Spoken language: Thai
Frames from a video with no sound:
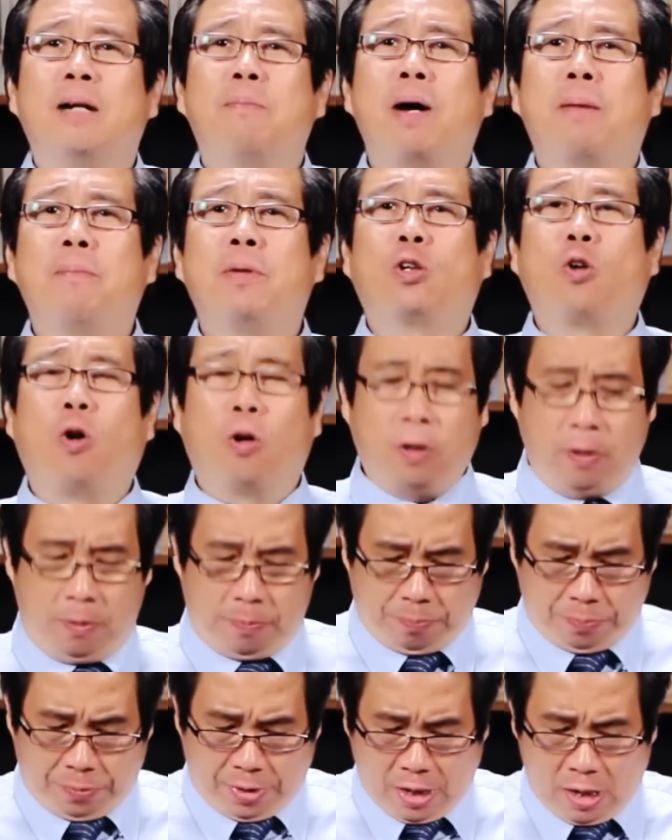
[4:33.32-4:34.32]
เกิดมาเป็นคน
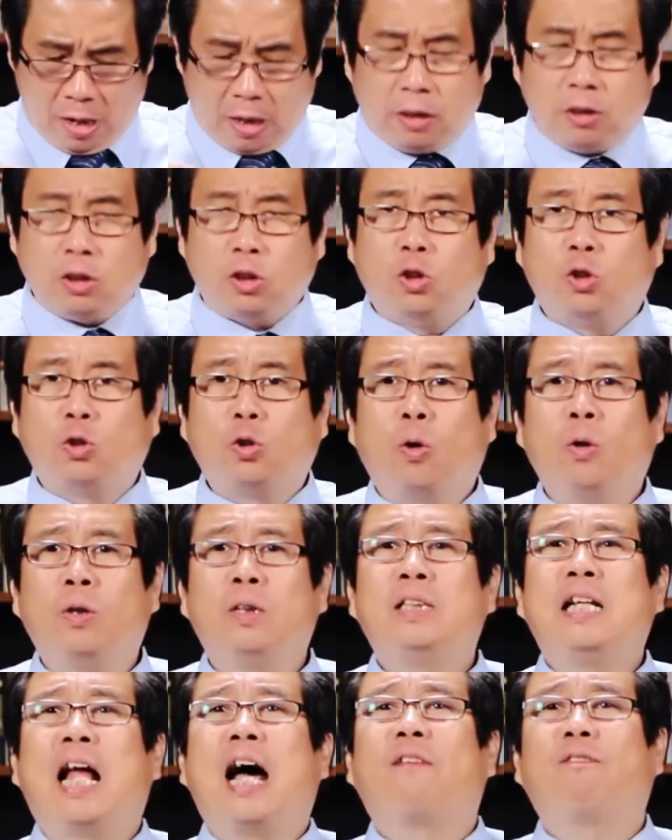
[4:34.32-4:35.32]
จน
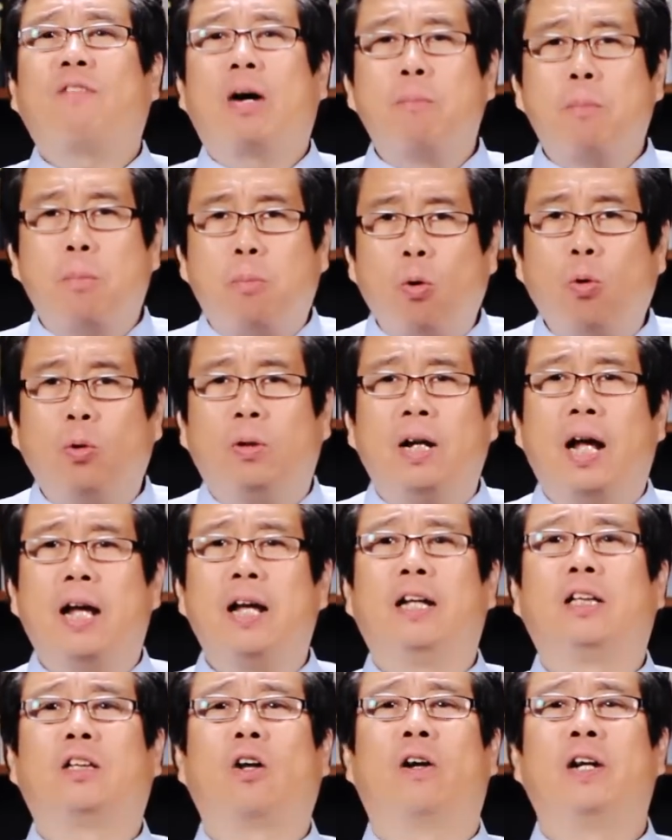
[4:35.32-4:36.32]
นั่งฟังพูดใน
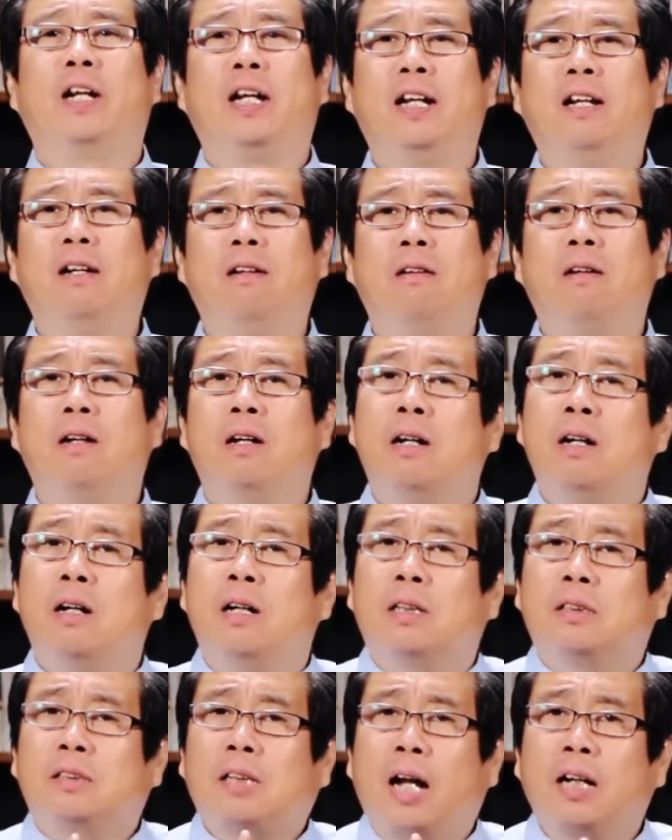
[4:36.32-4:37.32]
ตอนนี้
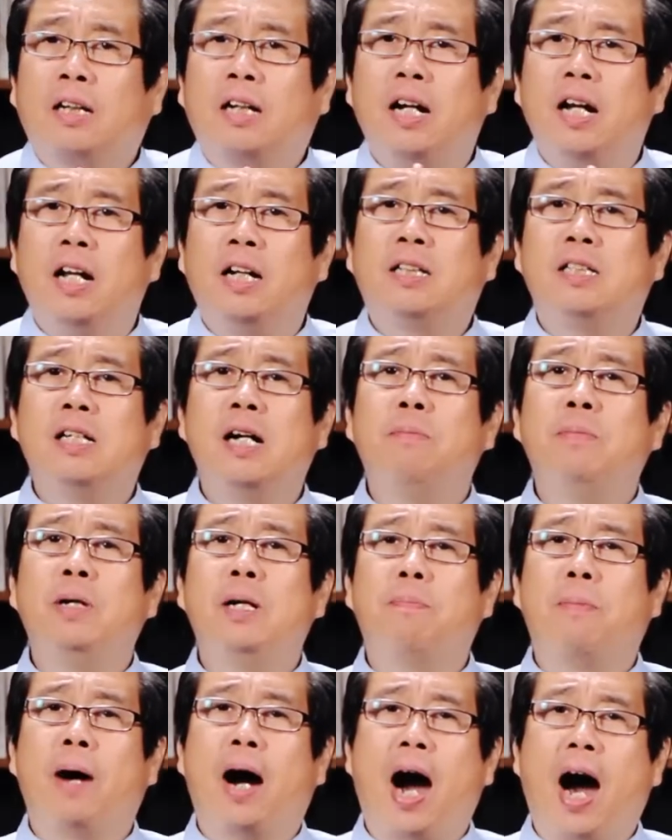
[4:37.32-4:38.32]
ท่านเคยเห็นเครื่องมื
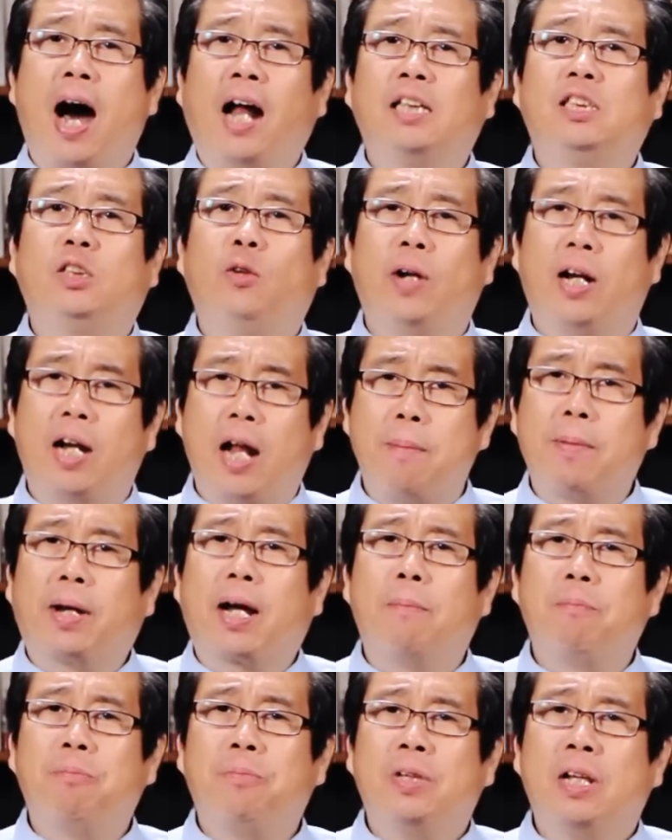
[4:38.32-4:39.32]
อประหารชุดไหนไหม
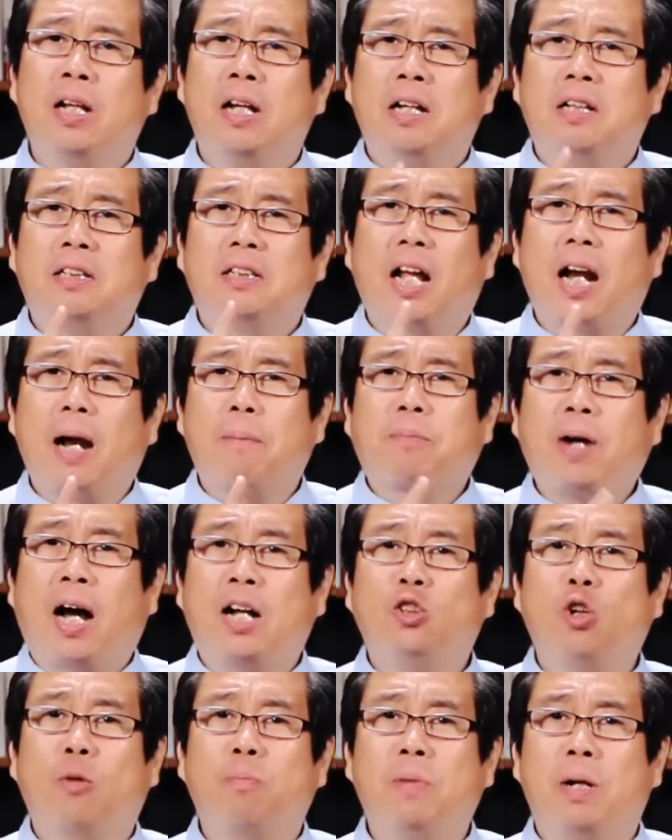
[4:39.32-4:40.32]
ครับ ได้รับกา
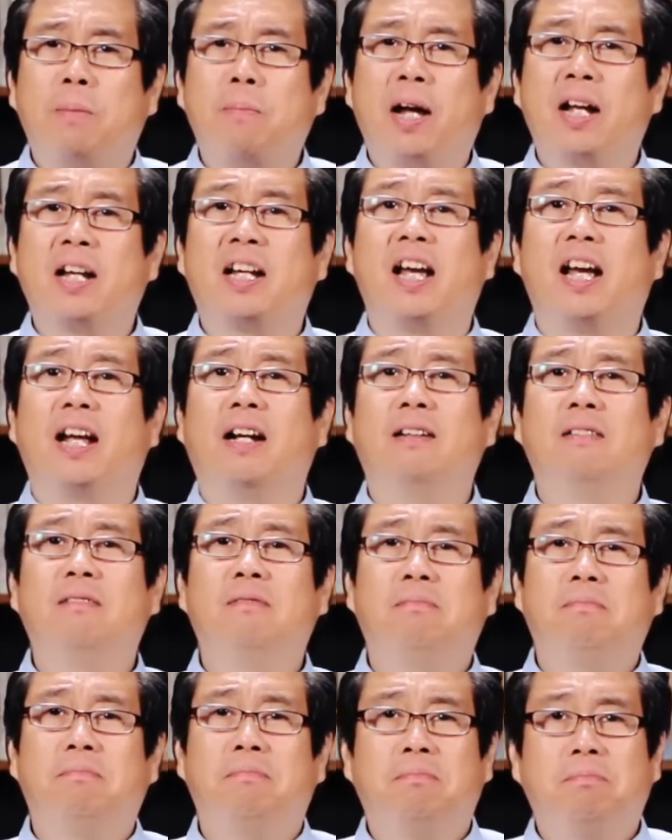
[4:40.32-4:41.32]
รยกเมือนไม้กางเขน
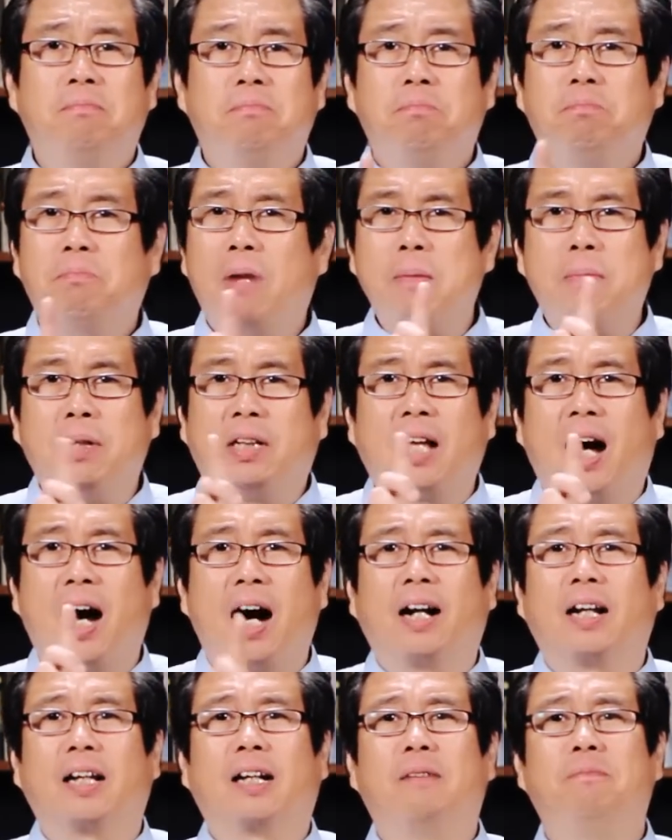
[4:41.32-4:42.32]
ไม่มีทา
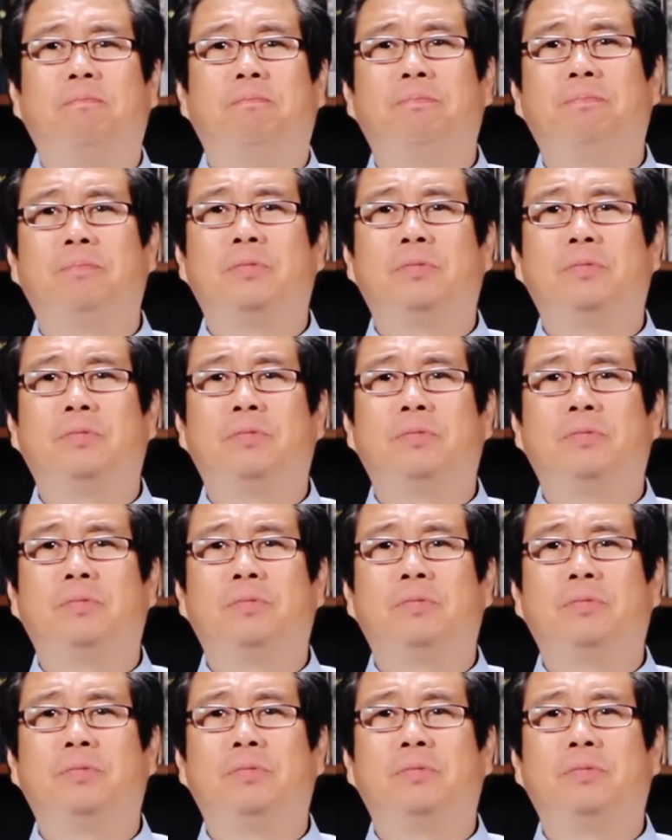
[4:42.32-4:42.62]
งเลยครับ